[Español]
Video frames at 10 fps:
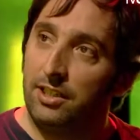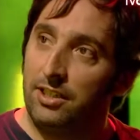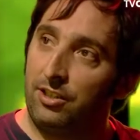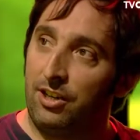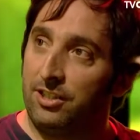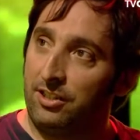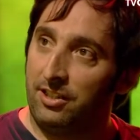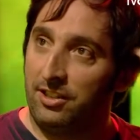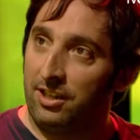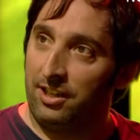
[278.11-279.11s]
Hice la
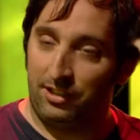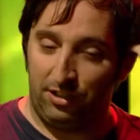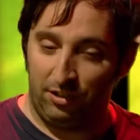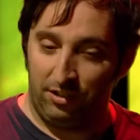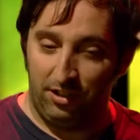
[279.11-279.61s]
asistencia de dirección.